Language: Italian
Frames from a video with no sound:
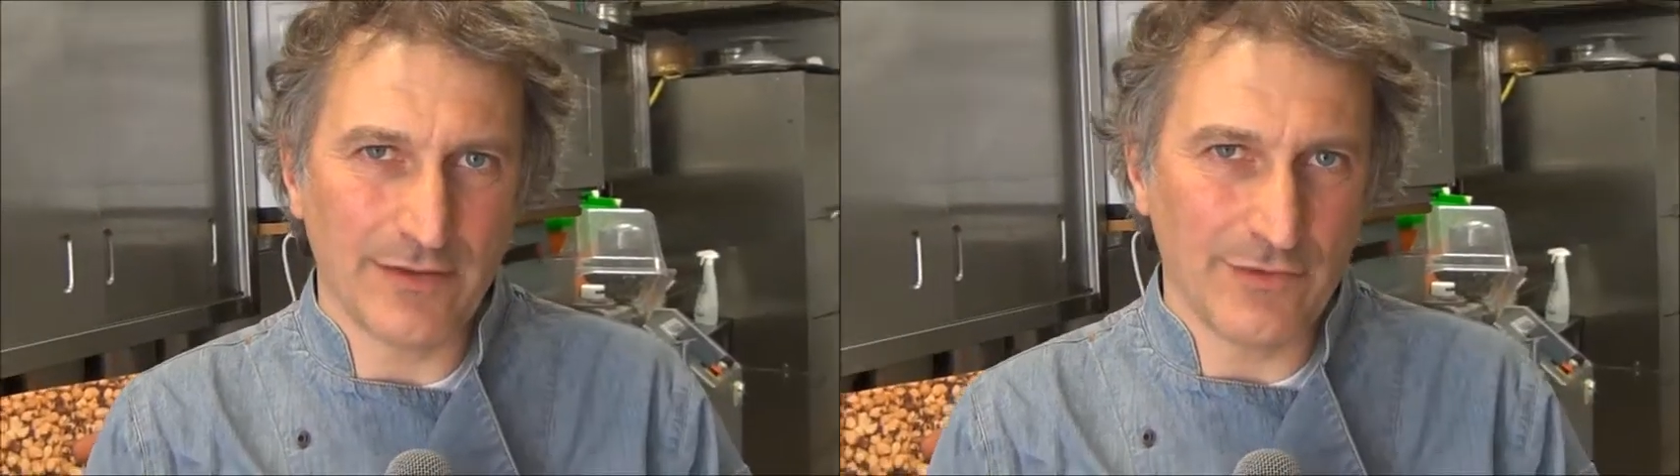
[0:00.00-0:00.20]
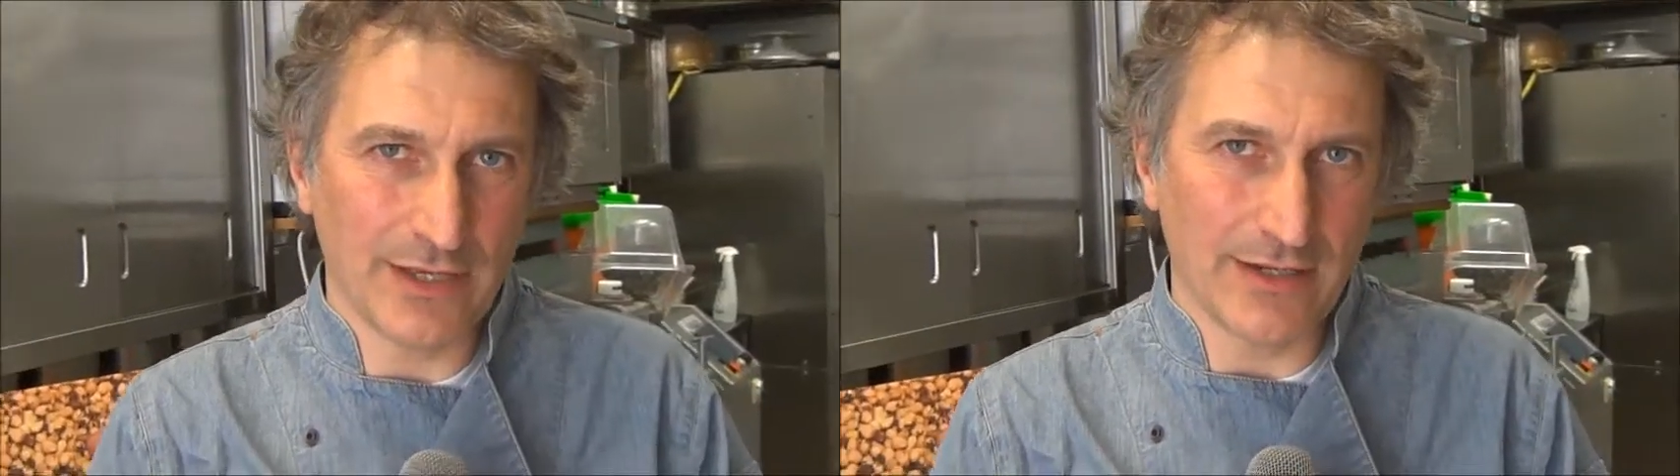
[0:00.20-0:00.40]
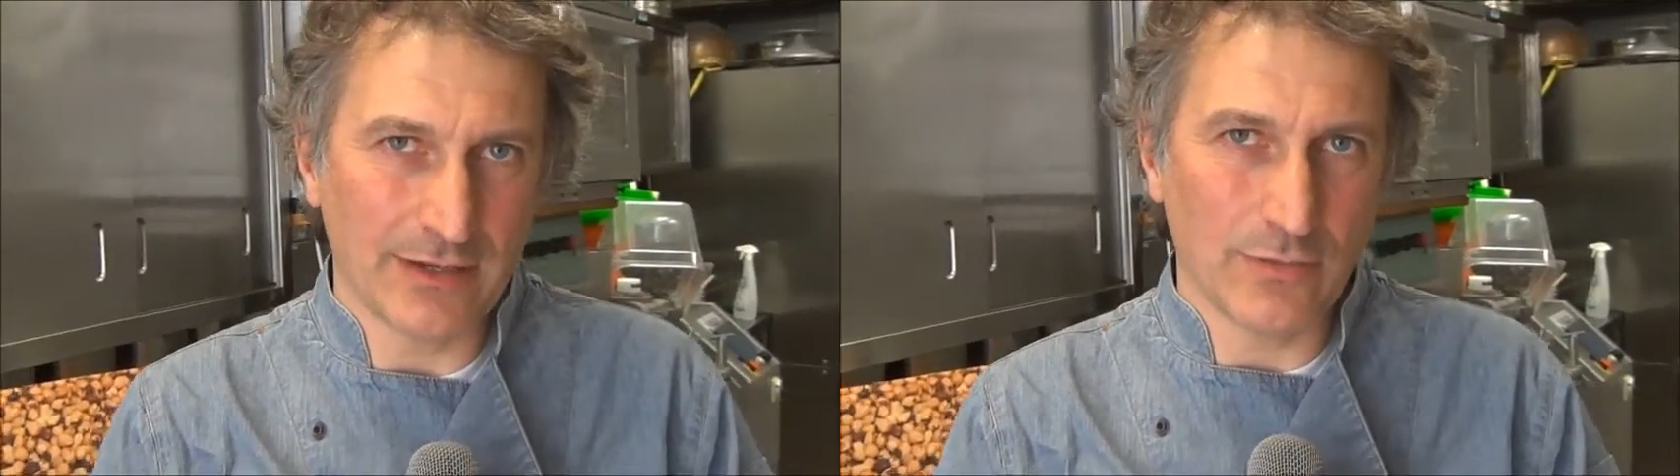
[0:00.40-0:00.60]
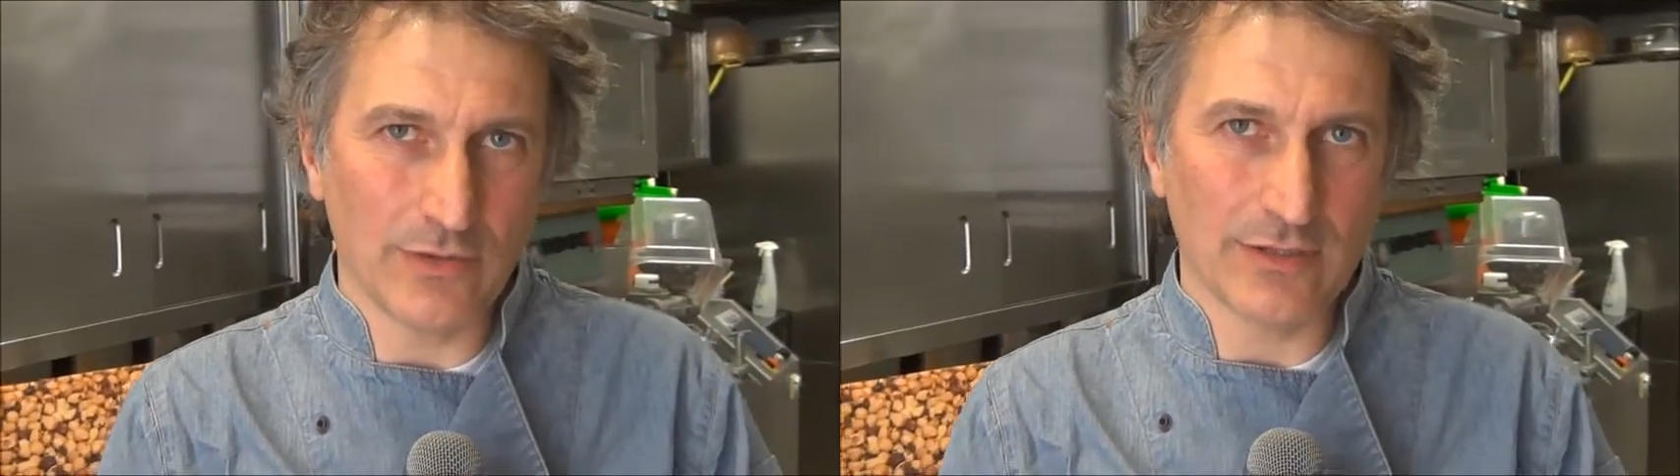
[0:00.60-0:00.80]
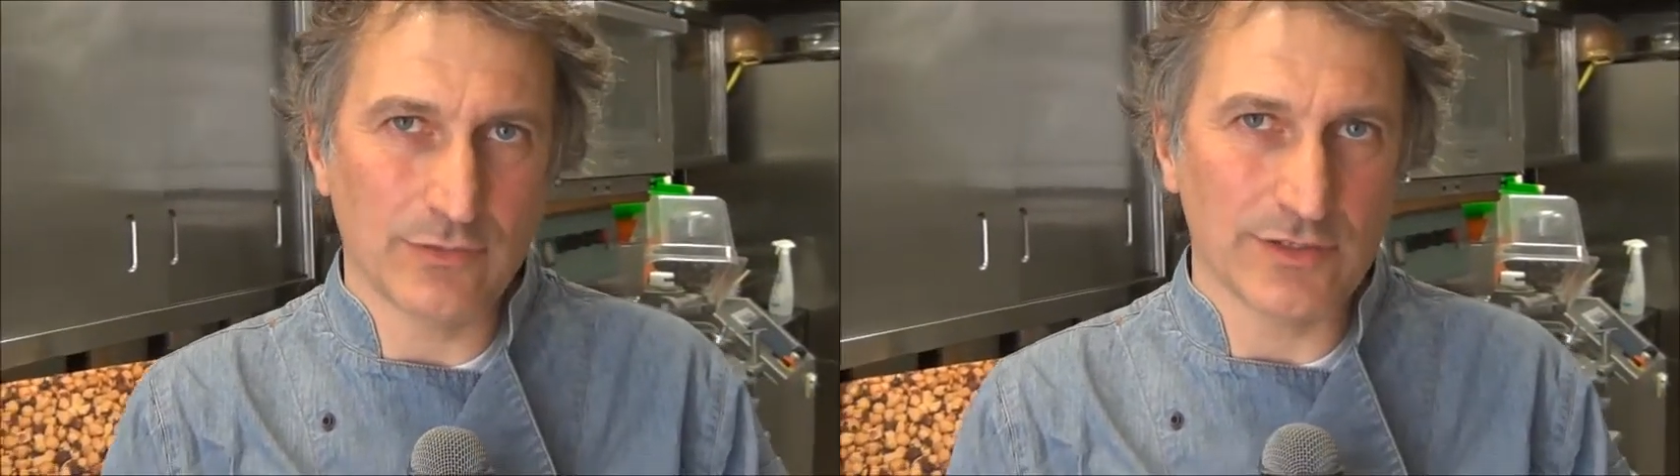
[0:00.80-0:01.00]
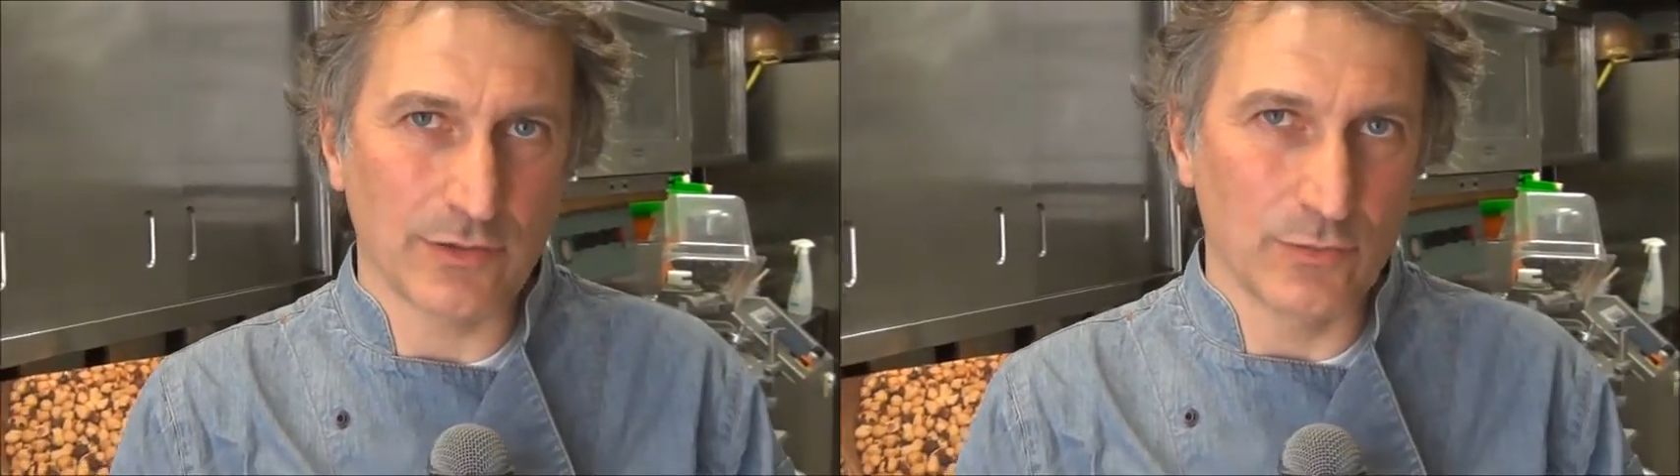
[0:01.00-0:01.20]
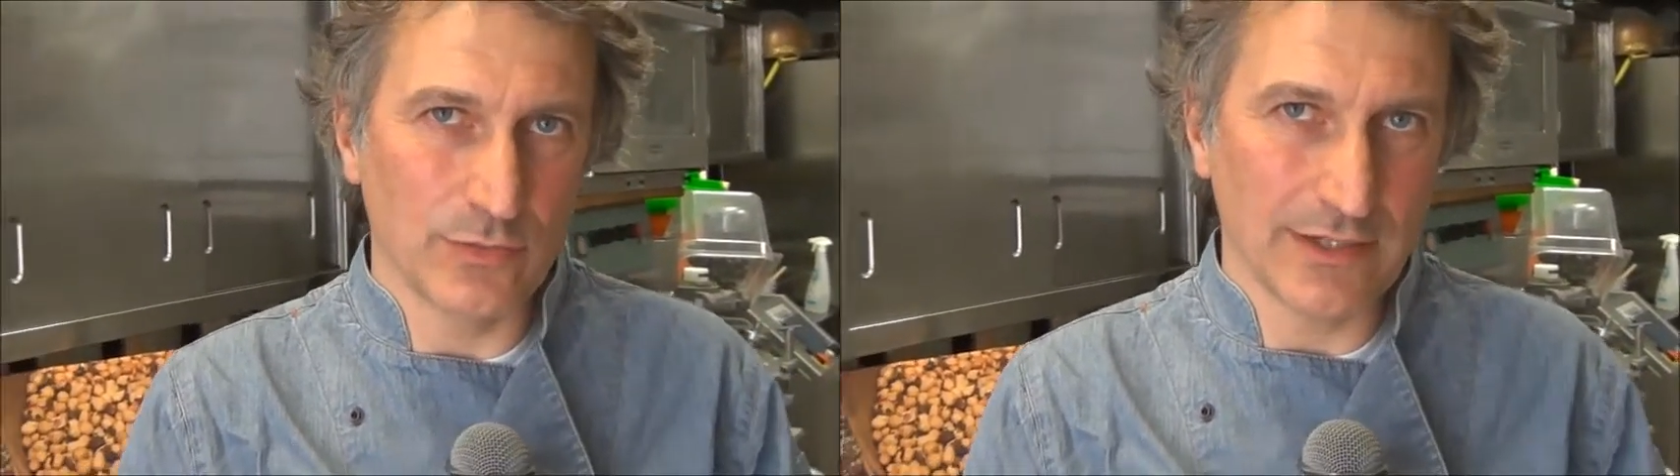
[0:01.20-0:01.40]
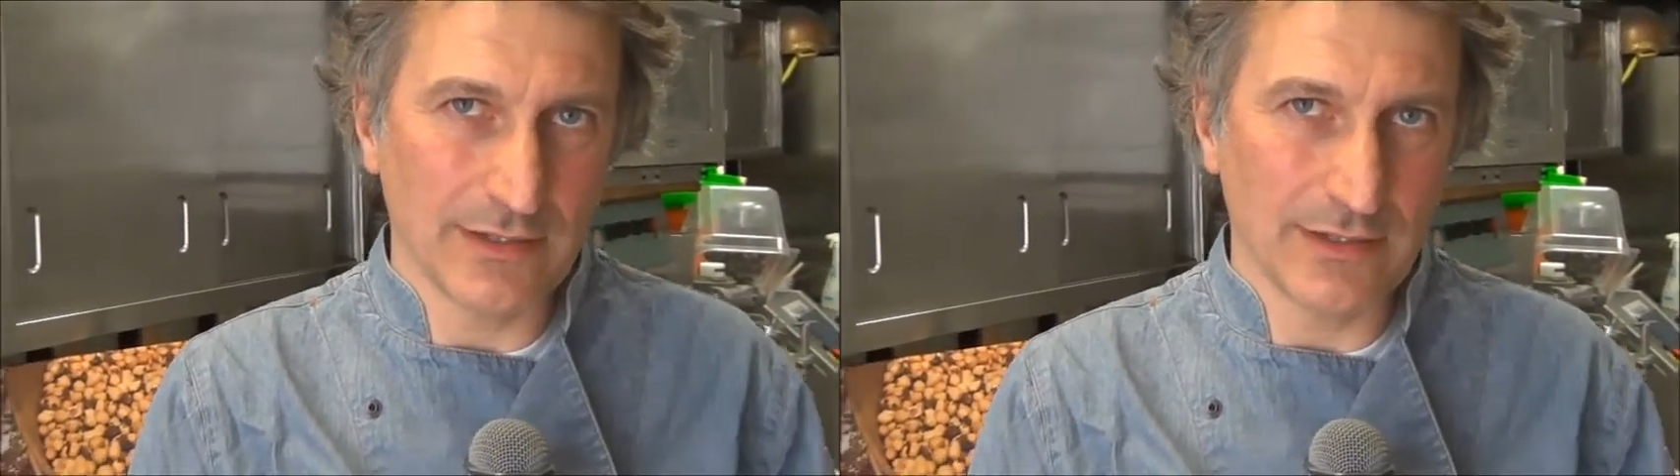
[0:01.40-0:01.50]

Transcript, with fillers: avviene con la tostatura